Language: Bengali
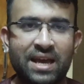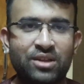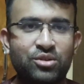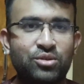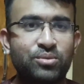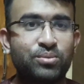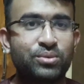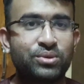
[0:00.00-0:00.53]

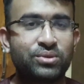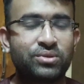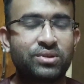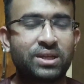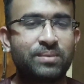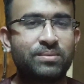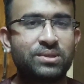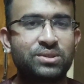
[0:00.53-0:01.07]
একদম
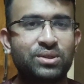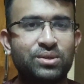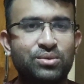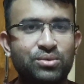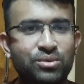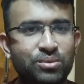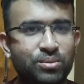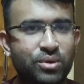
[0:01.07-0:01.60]
বন্ধুরা এই বিষয়ে
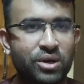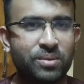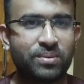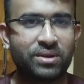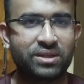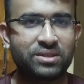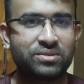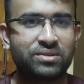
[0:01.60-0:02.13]
কোনো ভয়
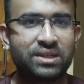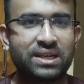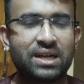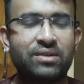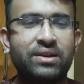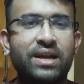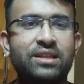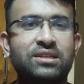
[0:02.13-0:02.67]
পাওয়ার কিছু নেই
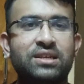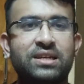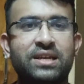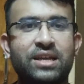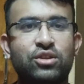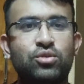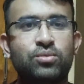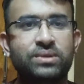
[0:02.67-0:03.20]
কারণ
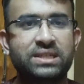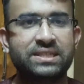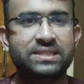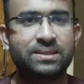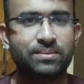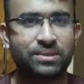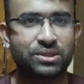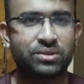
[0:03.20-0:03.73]
এটা একদম
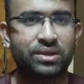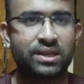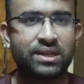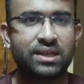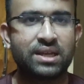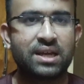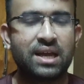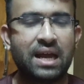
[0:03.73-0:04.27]
ইজি বিষয়
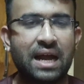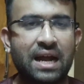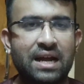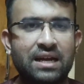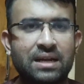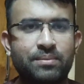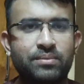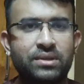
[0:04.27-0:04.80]

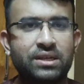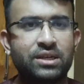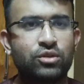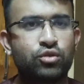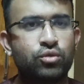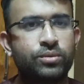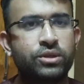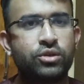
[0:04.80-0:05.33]
আর আপনাকে
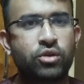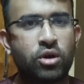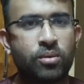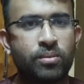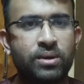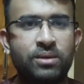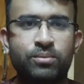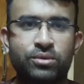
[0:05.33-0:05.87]
খুবই
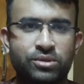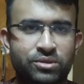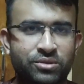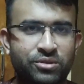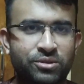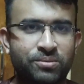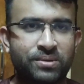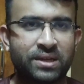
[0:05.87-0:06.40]
নর্মাল প্রশ্ন
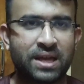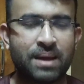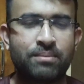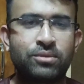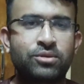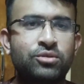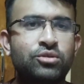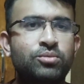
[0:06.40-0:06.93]
করবে
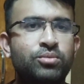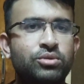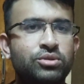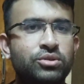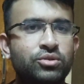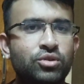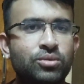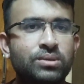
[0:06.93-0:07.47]
এমন কোনো
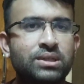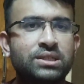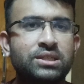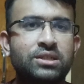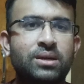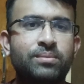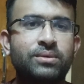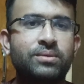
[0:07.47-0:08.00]
প্রশ্ন করবে না
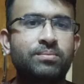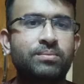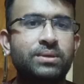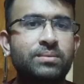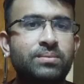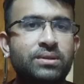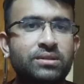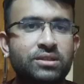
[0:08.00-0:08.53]
যেন আপনার
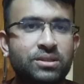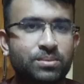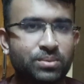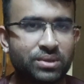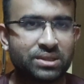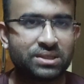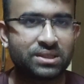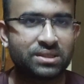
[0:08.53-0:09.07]
বিভ্রান্তিতে
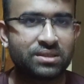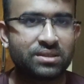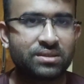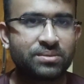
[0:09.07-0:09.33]
পড়েছেন